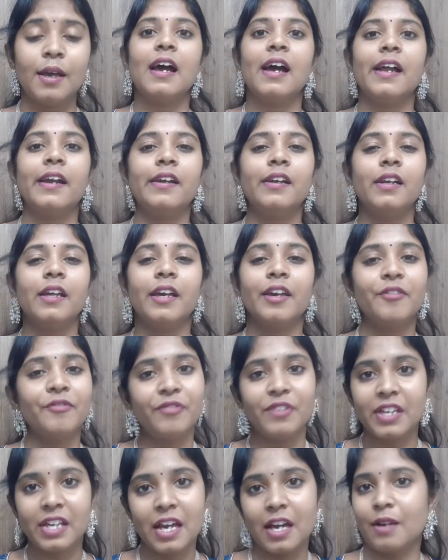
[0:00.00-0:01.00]
అండ్
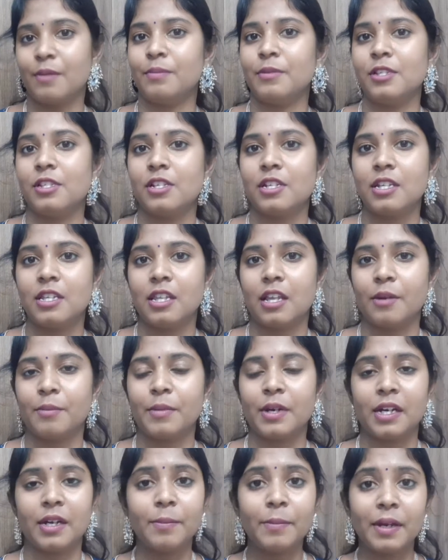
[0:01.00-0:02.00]
హెవీగా అనిపించలేదు
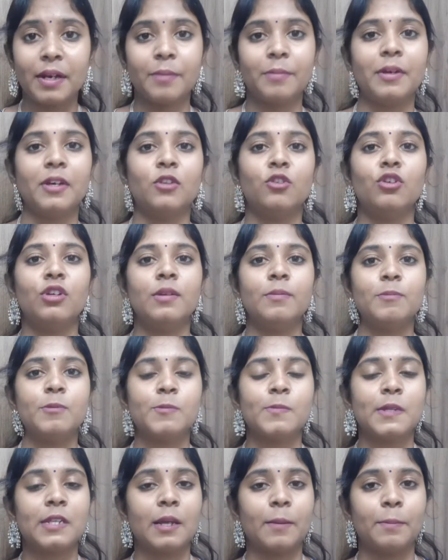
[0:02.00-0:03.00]
అనమాట మనం ఏదో
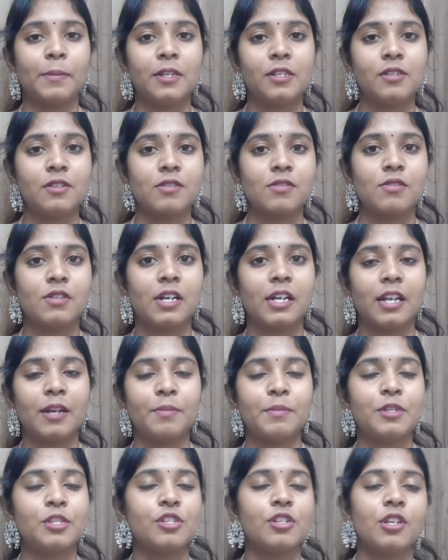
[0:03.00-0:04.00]
లిప్స్ మీద అప్లై చేసుకున్నట్టు
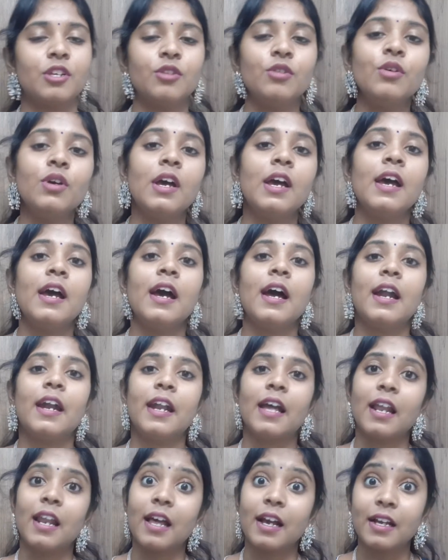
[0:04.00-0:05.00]
అనిపించలేదు
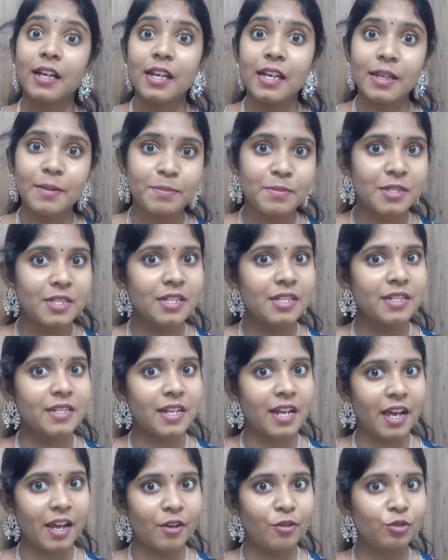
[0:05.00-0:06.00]
అండ్ అలాగే లిప్స్ని
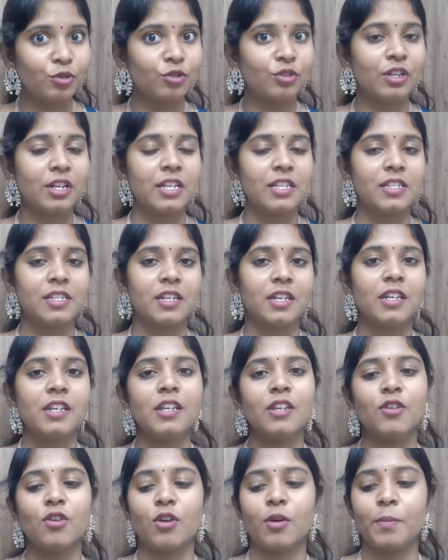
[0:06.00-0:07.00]
డ్రై అవుట్ కూడా
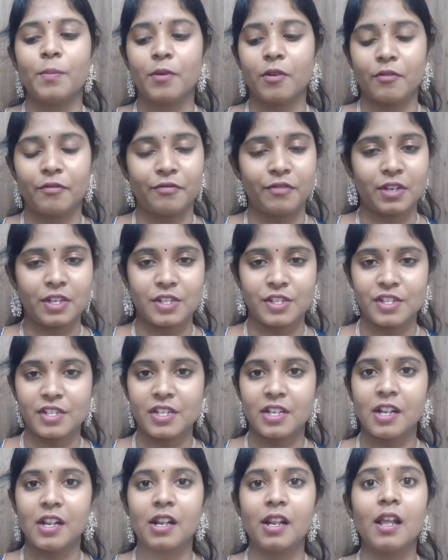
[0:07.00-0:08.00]
చేయండి నేను ఒక
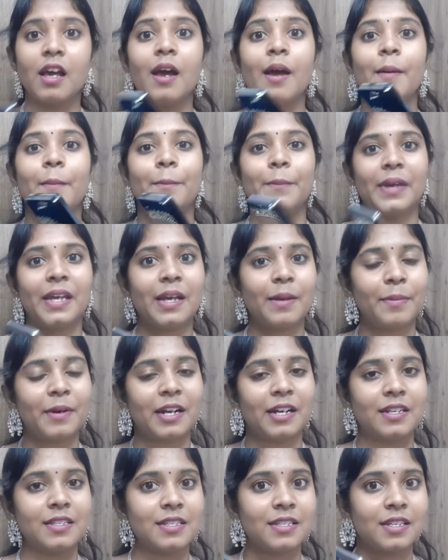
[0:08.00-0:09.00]
ప్రొఫెషనల్
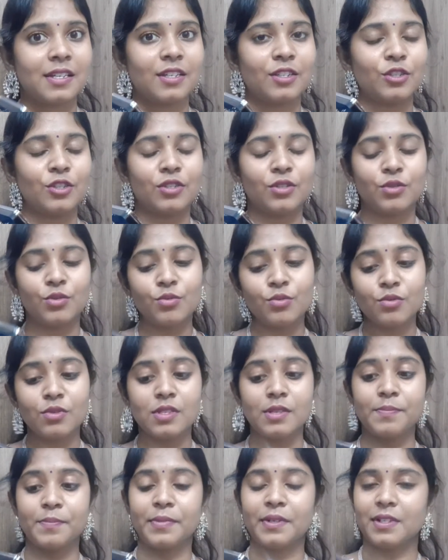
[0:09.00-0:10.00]
మేకప్ ఆర్టిస్ట్ దగ్గర
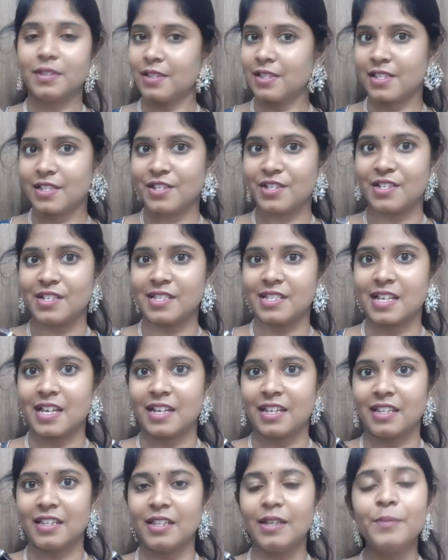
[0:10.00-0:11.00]
చూసి పర్చేస్
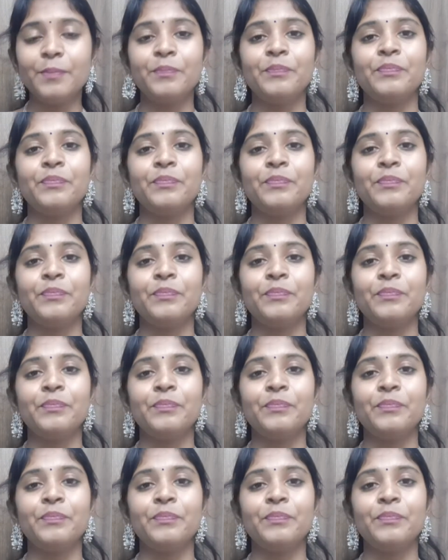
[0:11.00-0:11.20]
చేశాను ఇది